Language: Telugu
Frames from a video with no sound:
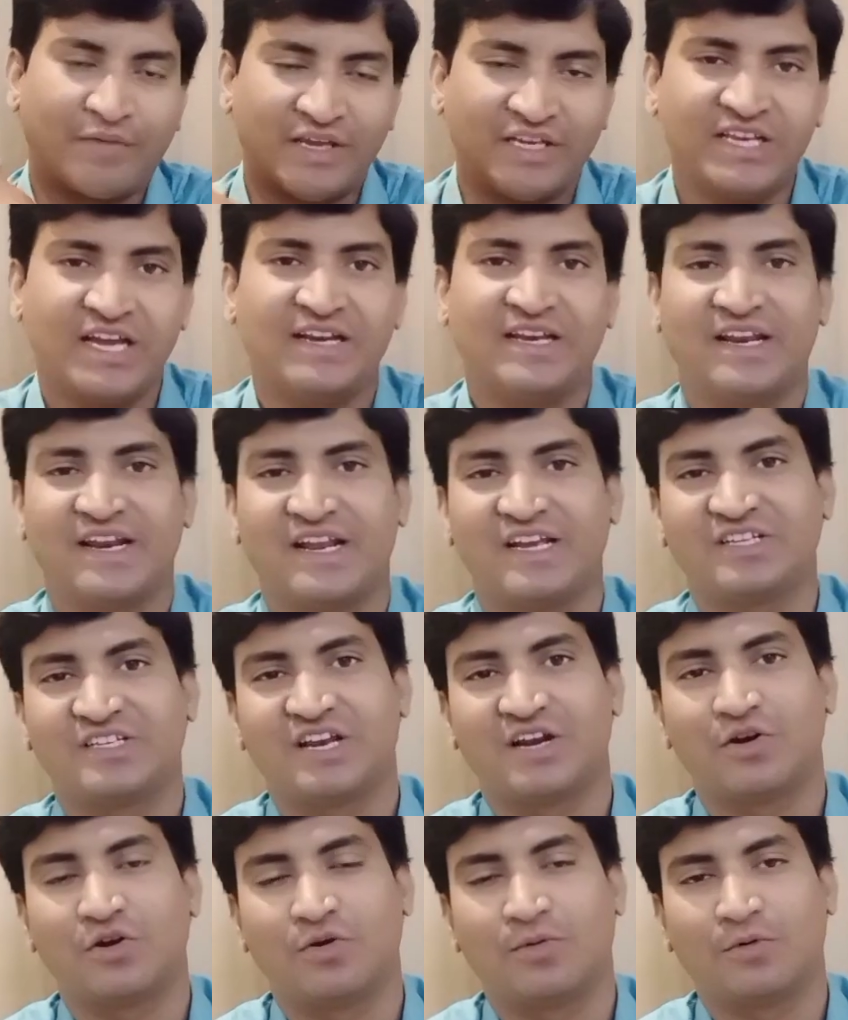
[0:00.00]
ఈశాన్య
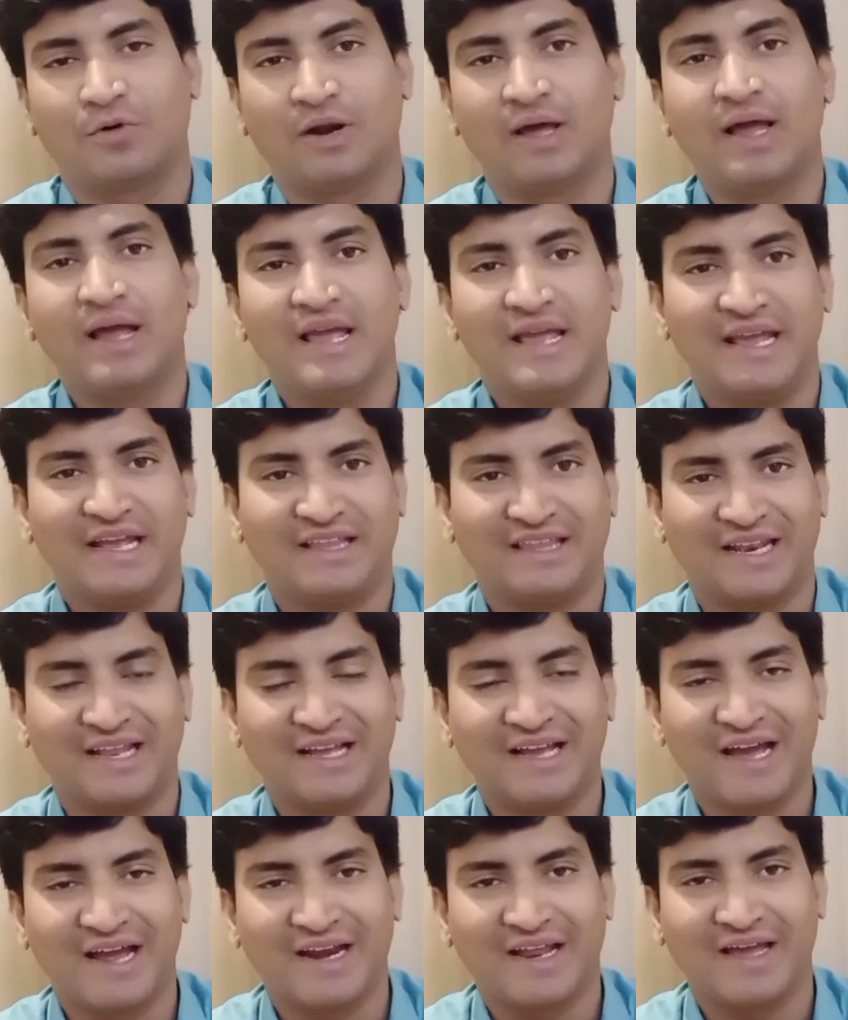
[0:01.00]
రాష్ట్రాల్లో కూడా ఈ
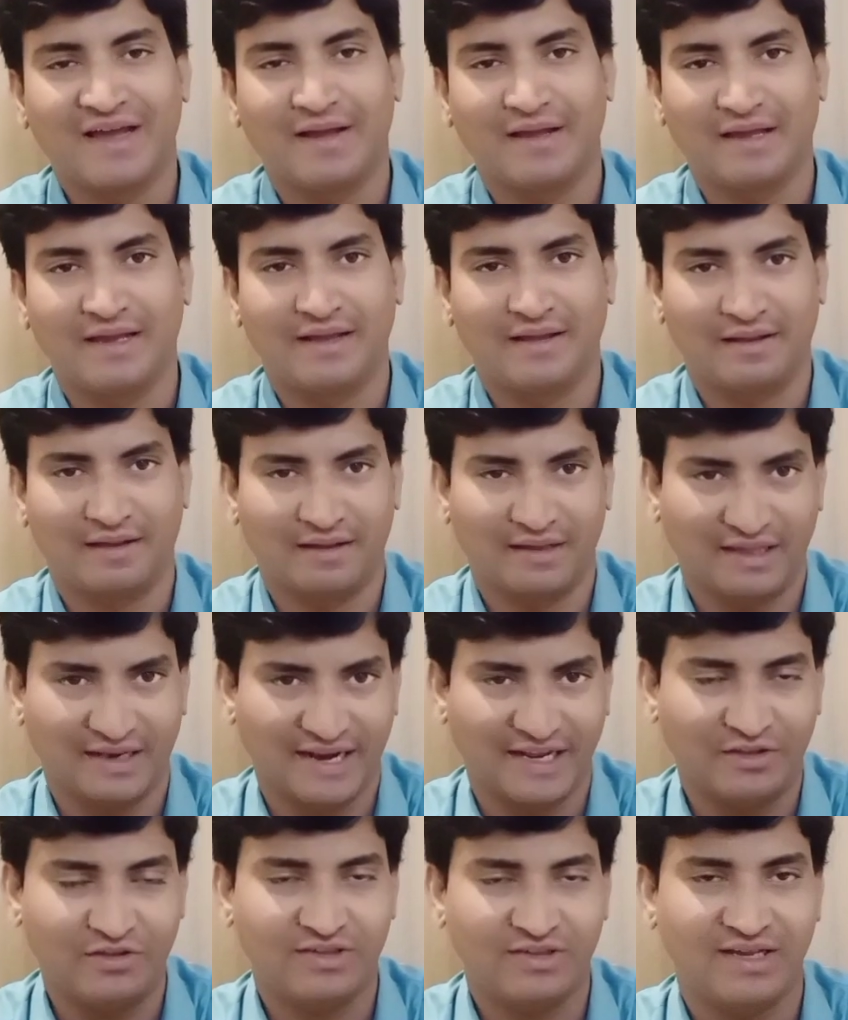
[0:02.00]
తెలంగాణ ఈ
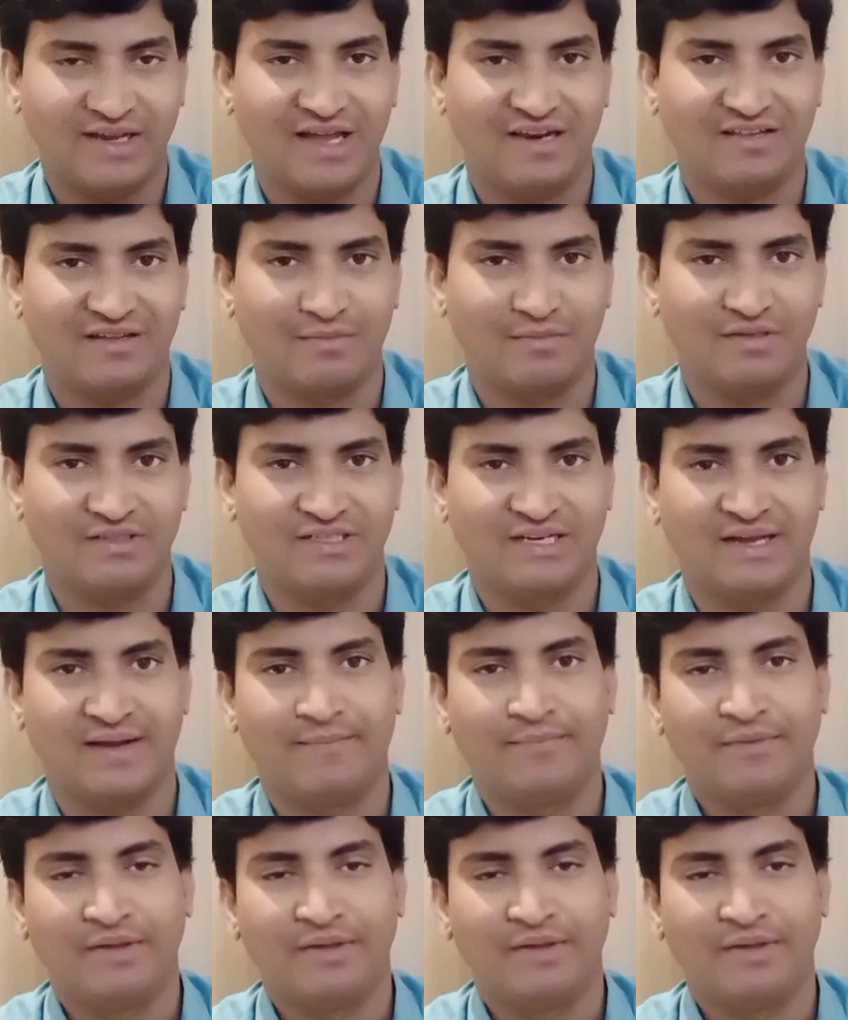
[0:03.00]
రైతు సంఘాలకు సంబంధించిన